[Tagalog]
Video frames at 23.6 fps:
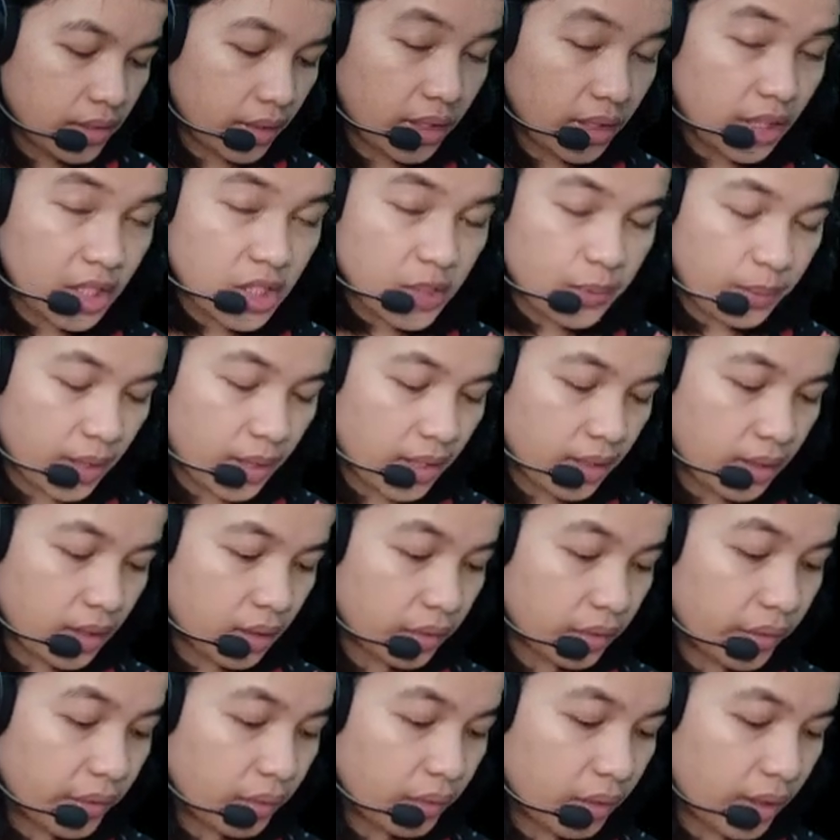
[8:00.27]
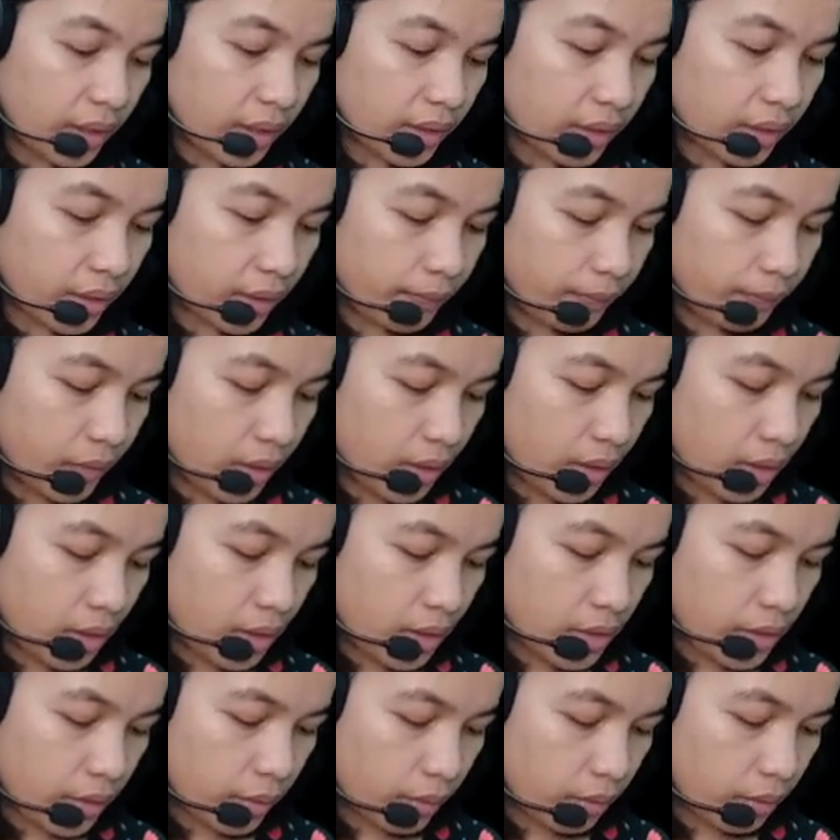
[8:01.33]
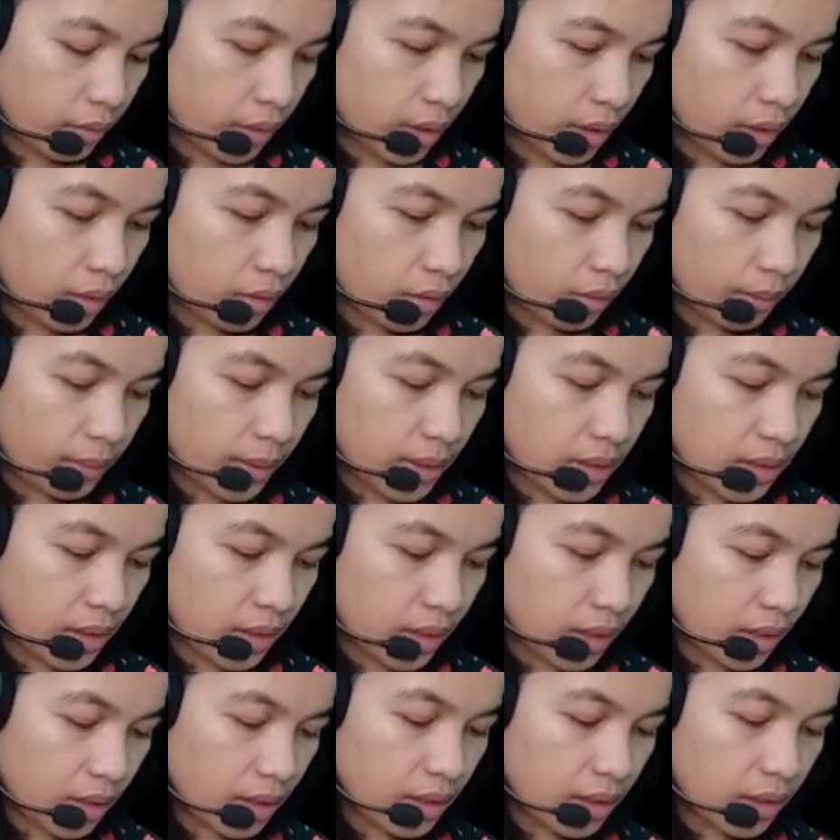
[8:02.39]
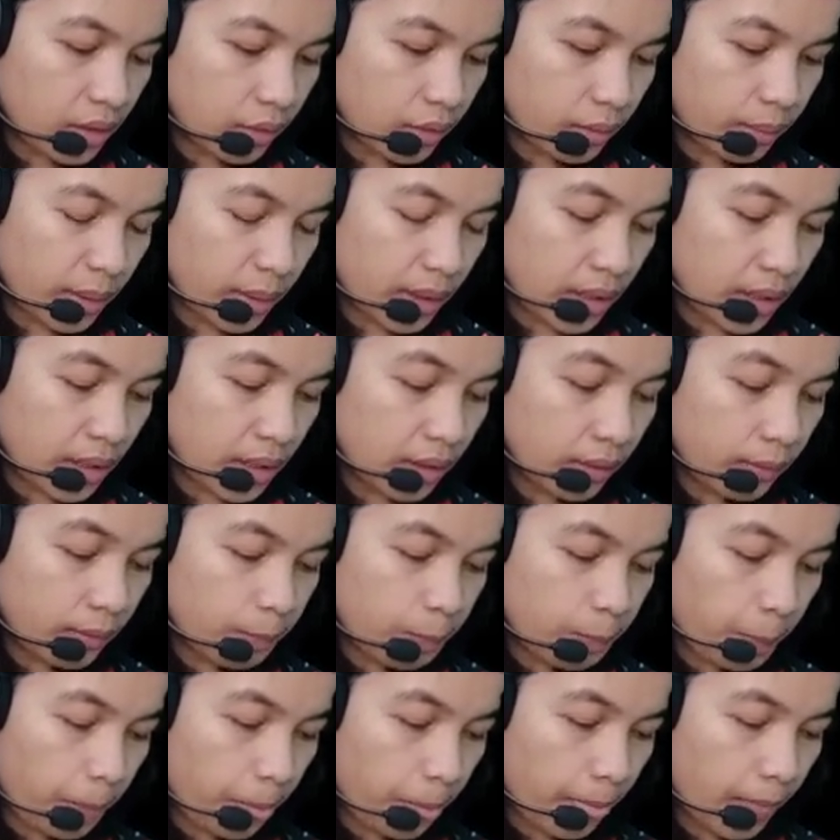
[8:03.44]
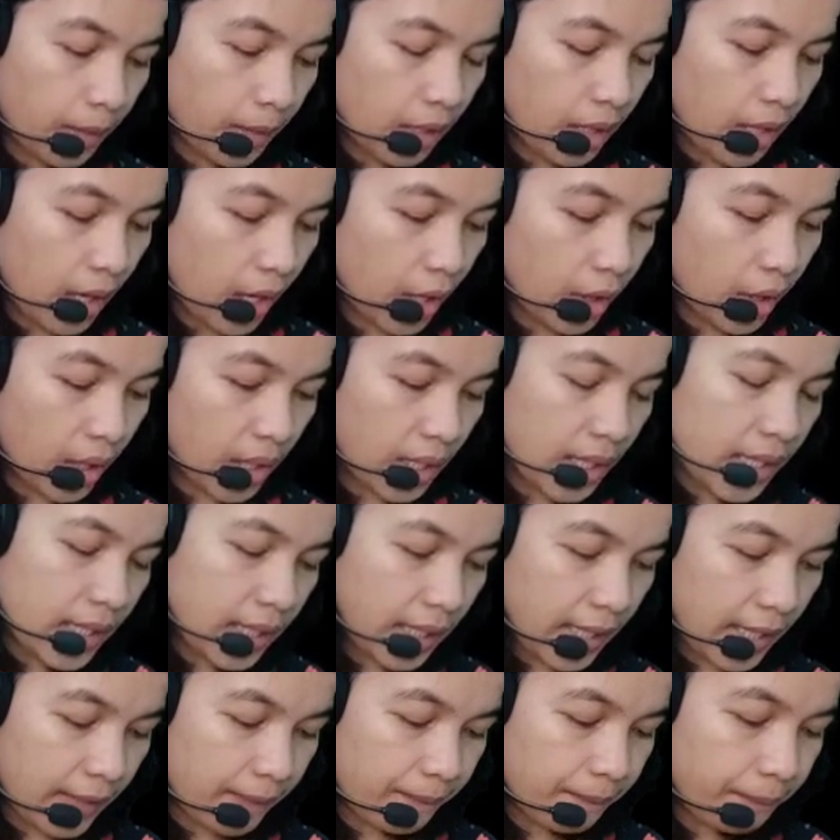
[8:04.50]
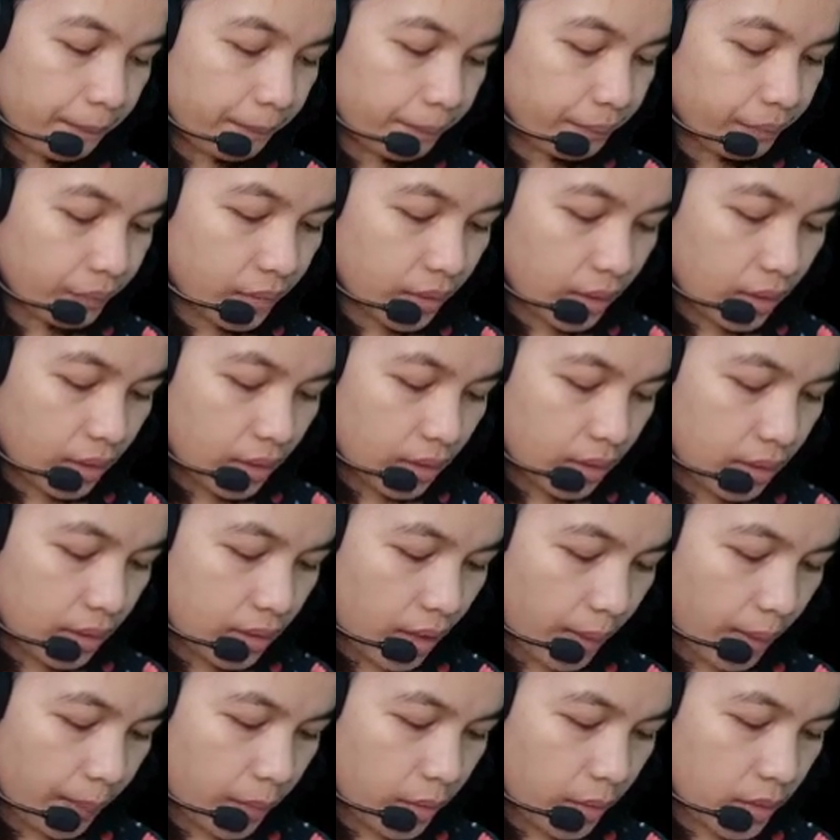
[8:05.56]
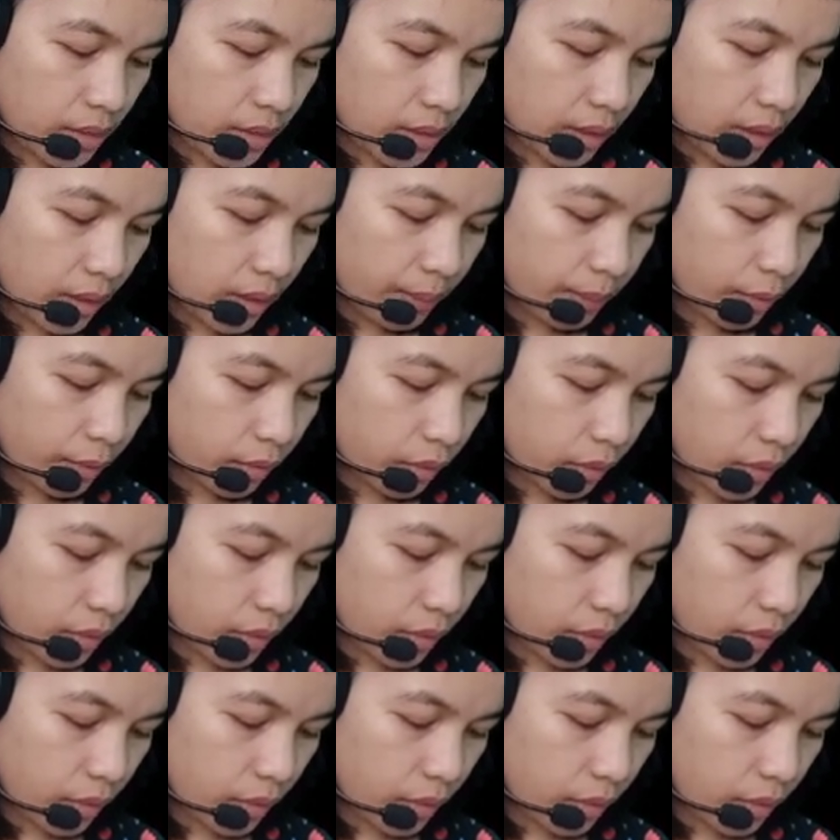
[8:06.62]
So I'll explain that to you later. So ito basically ganun pa rin. Early claim. Tapos click